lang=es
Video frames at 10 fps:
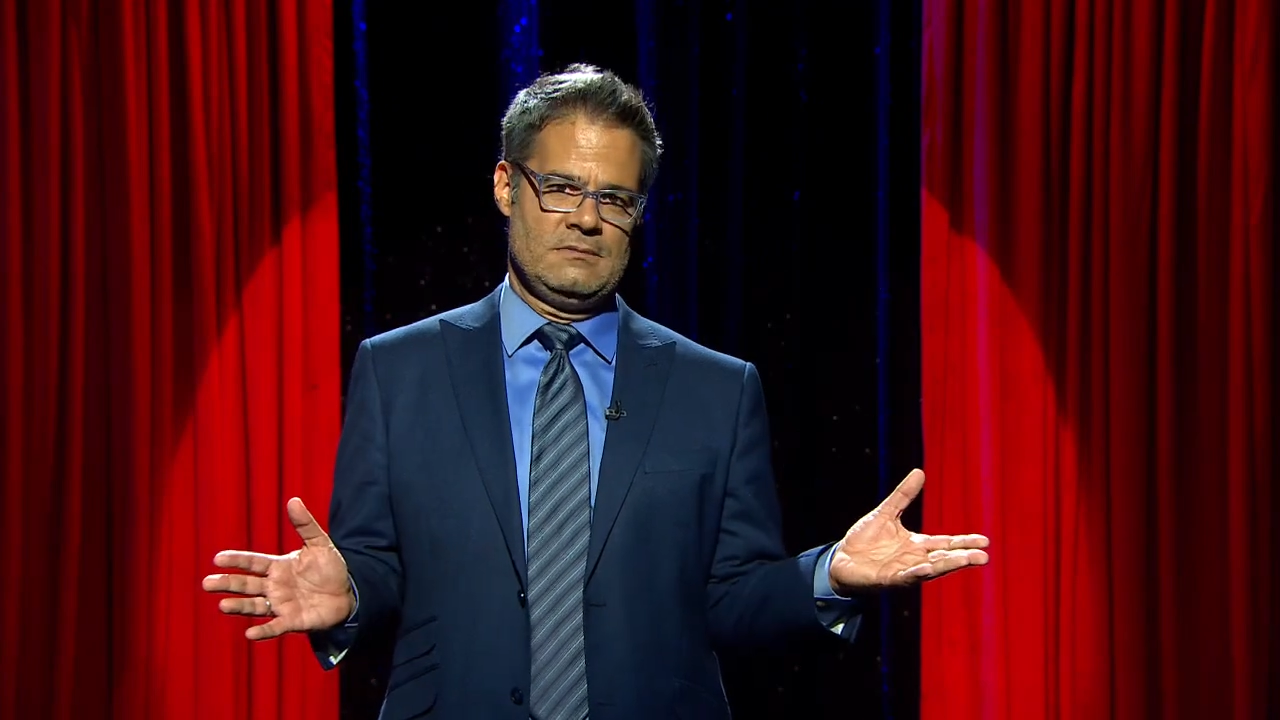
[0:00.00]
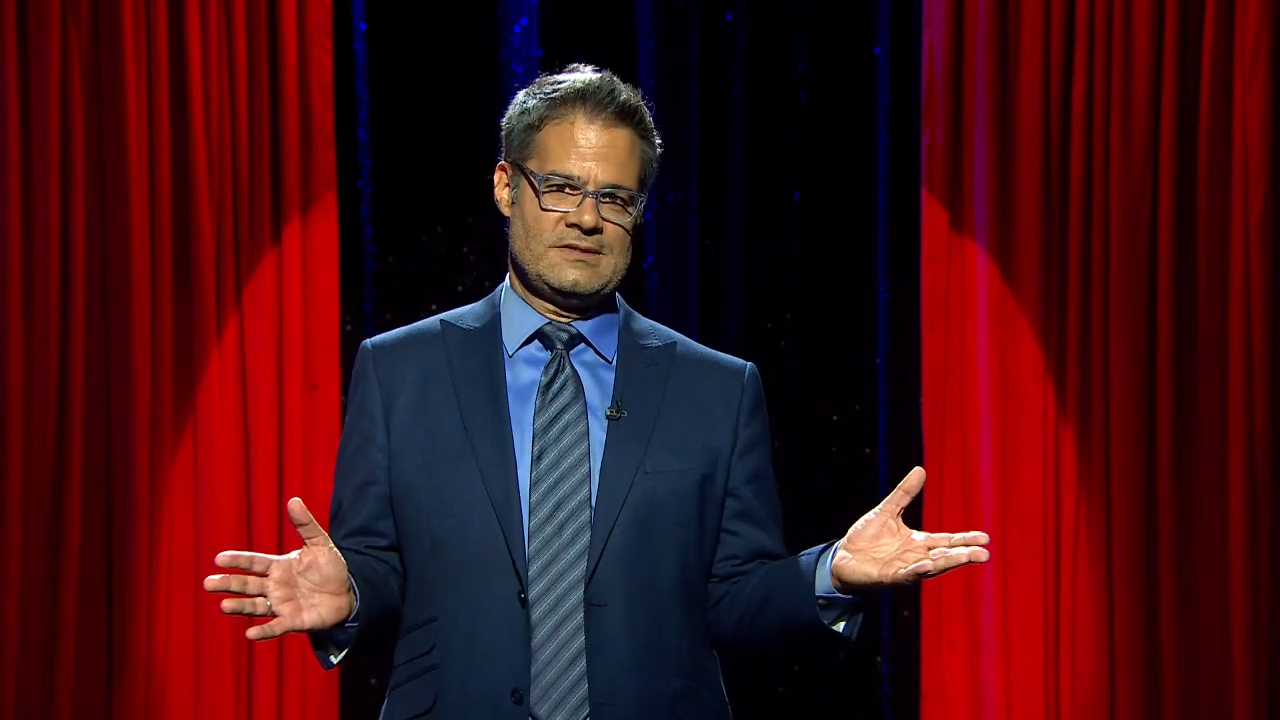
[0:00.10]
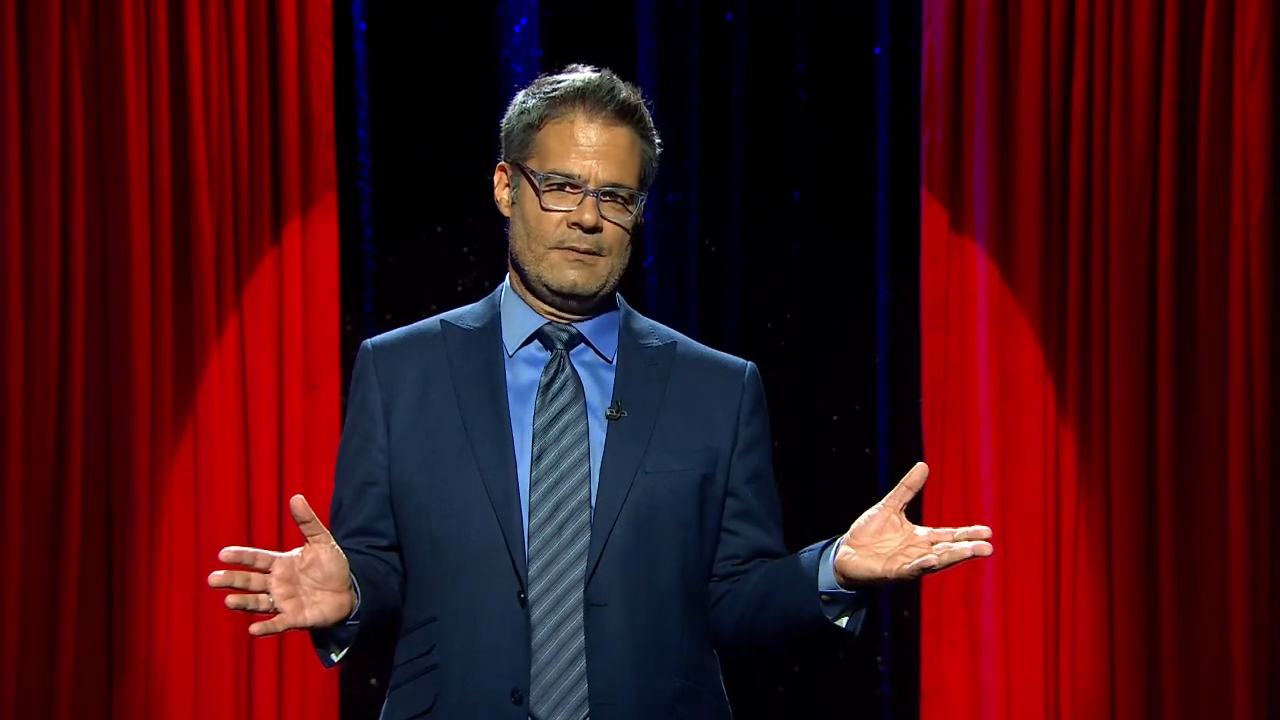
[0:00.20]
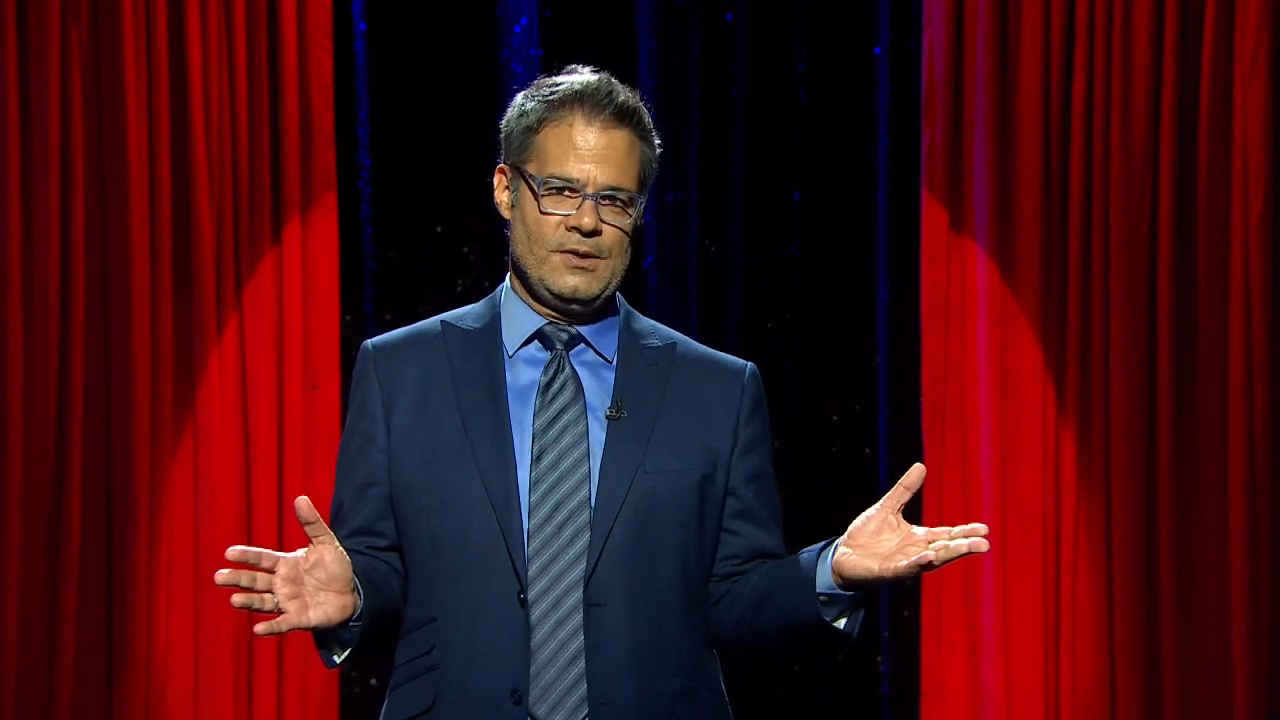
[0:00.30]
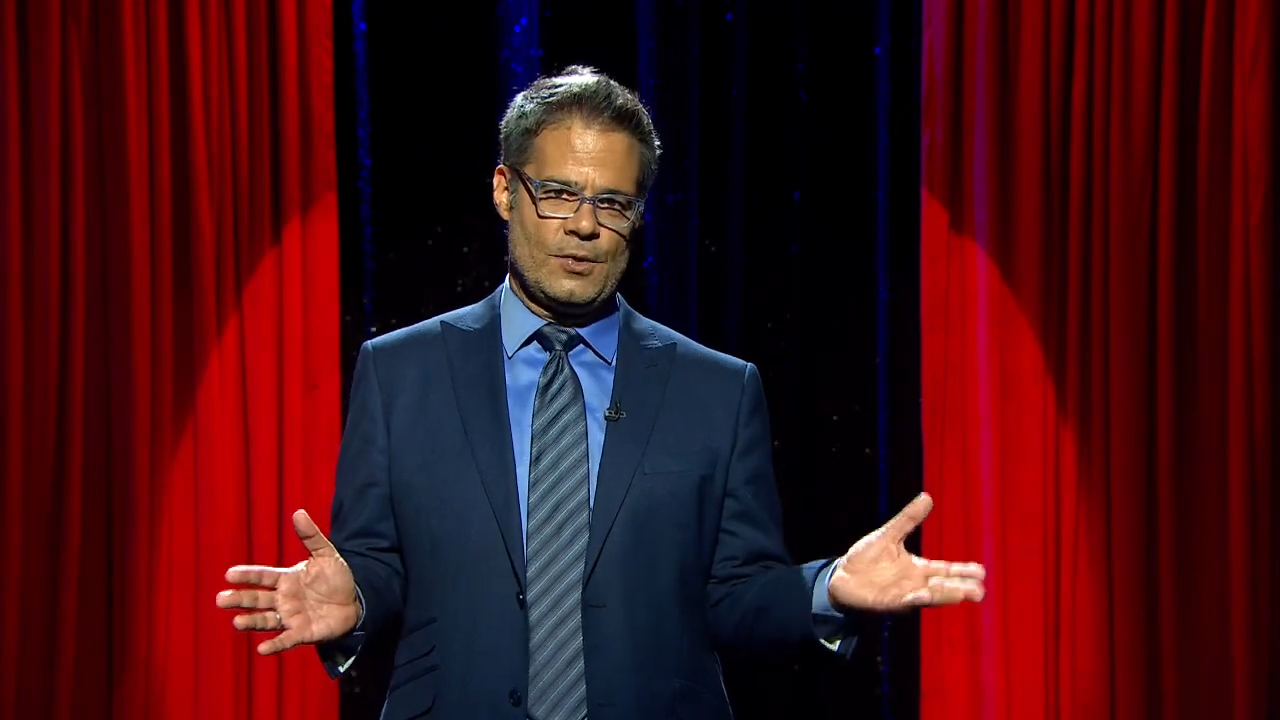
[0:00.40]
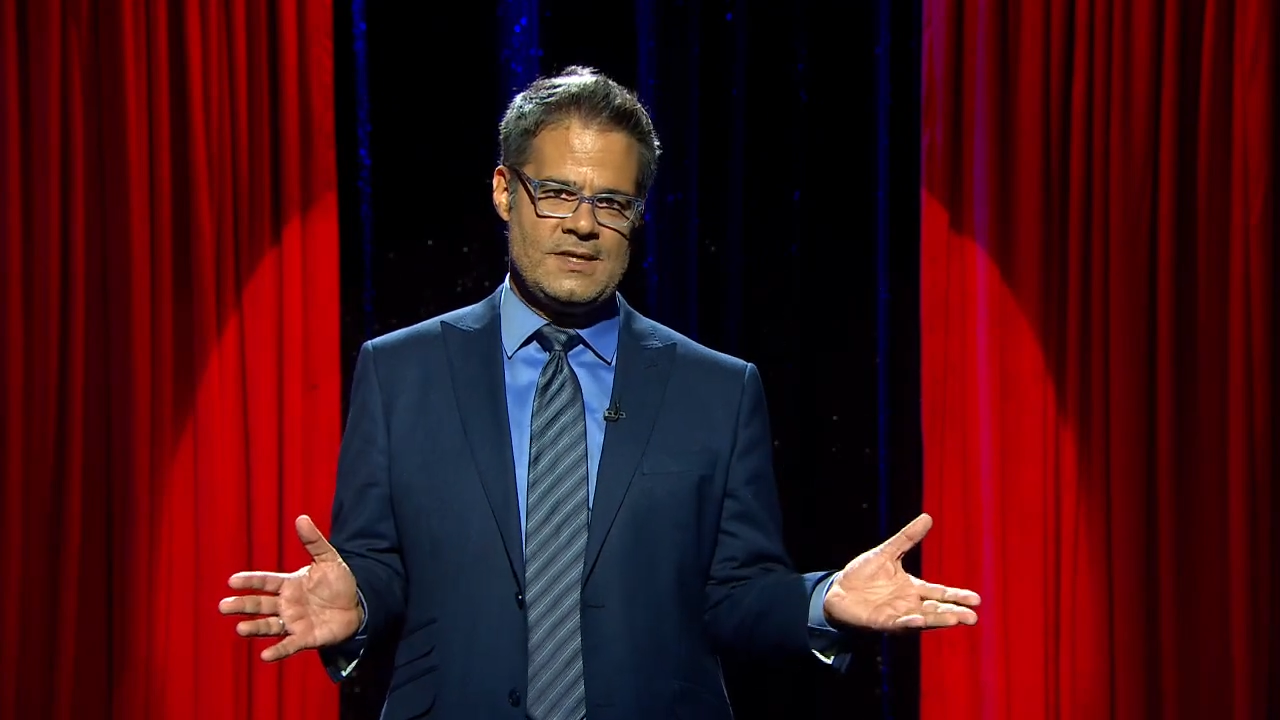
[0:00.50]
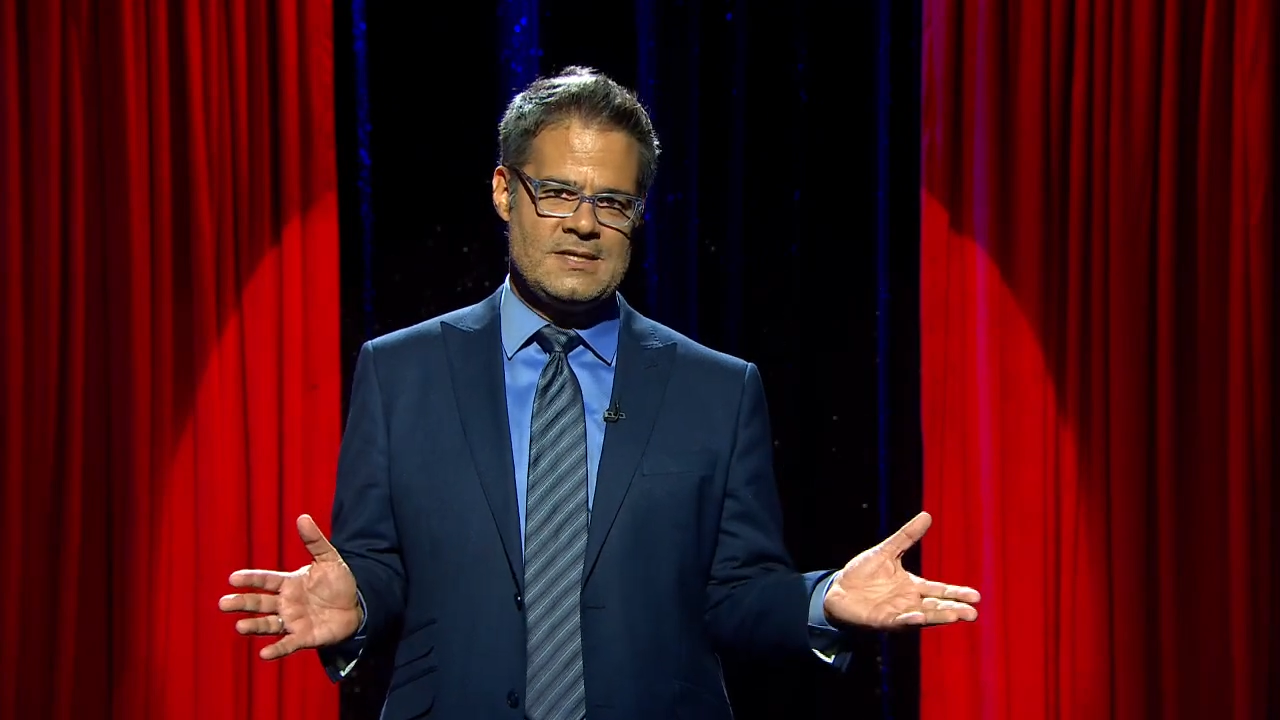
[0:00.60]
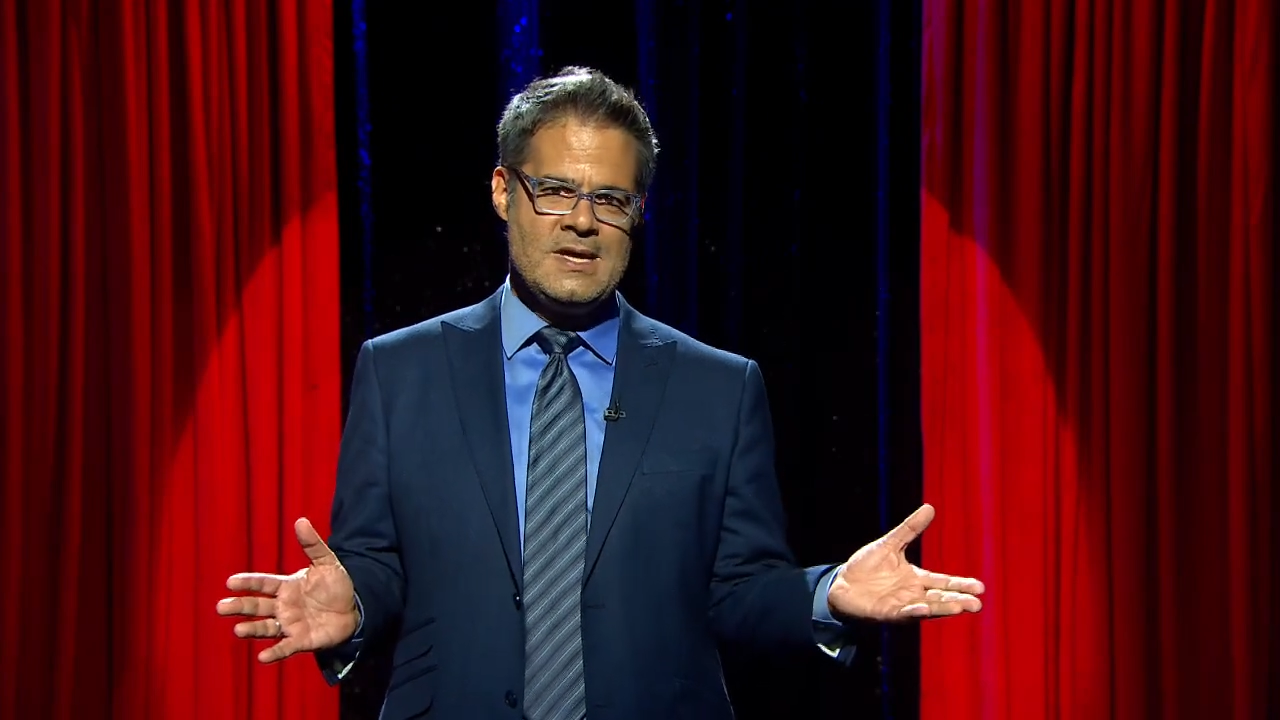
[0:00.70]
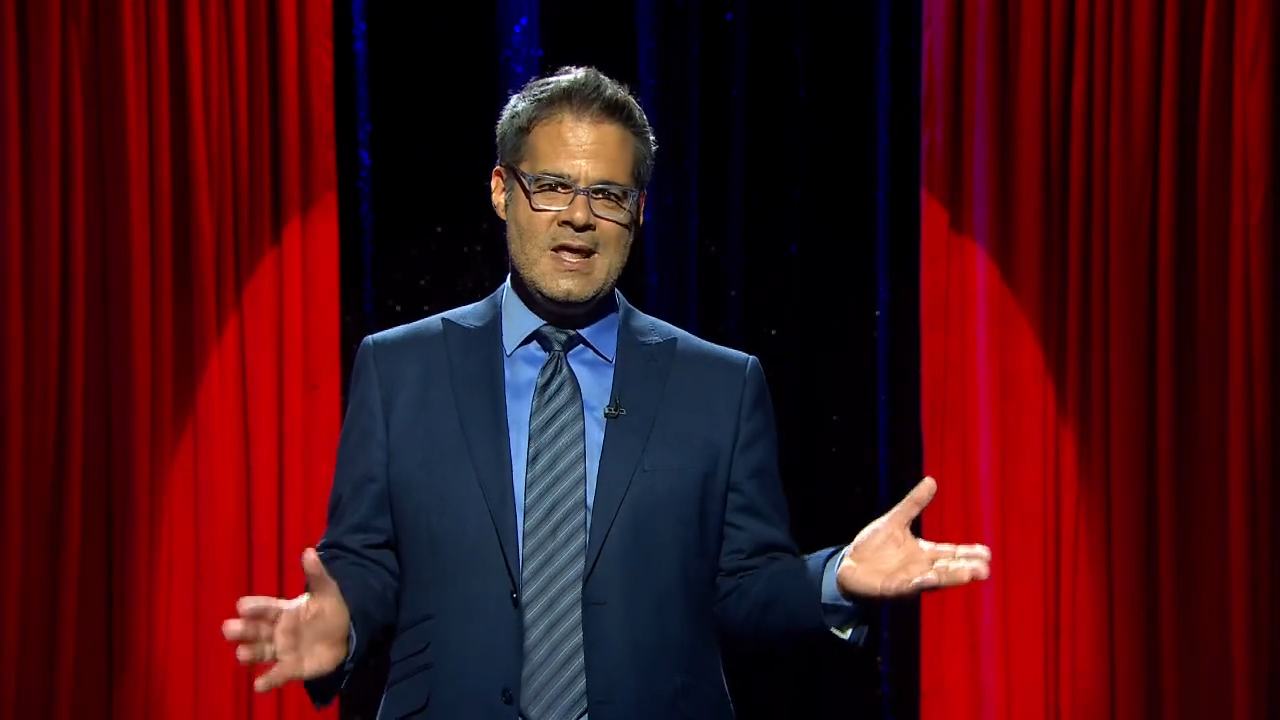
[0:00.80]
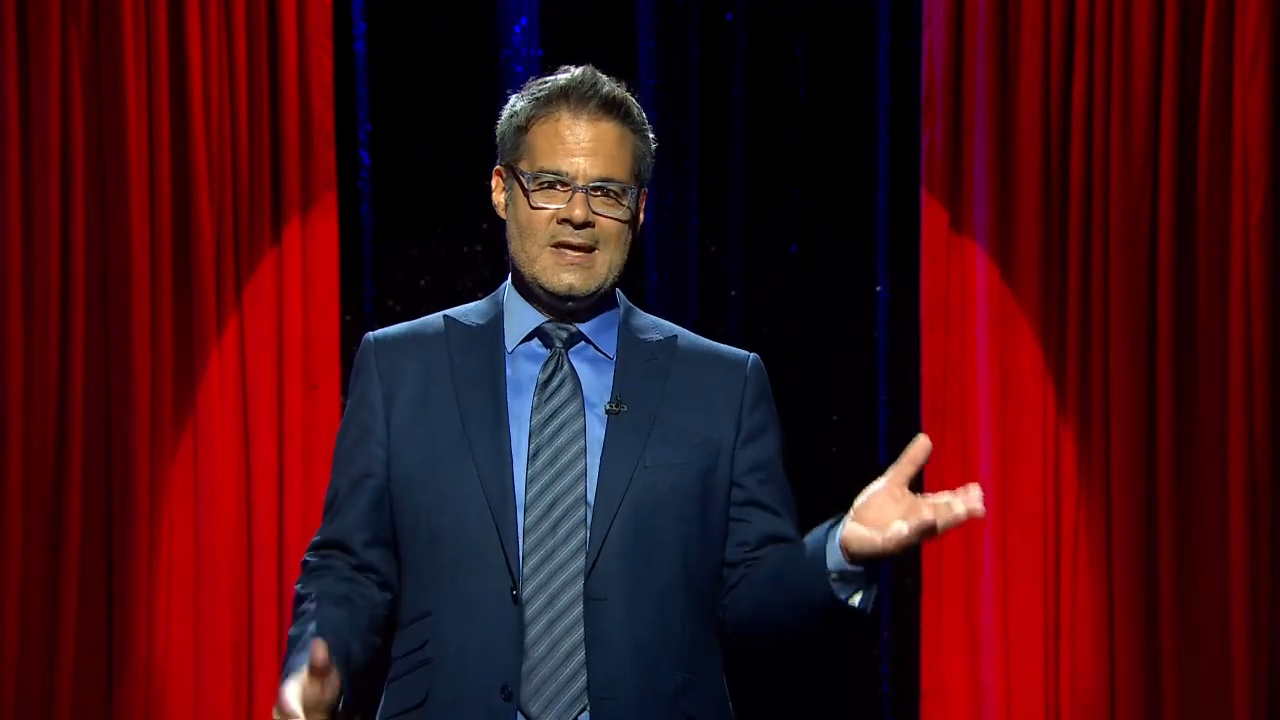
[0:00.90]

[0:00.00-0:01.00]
de servidores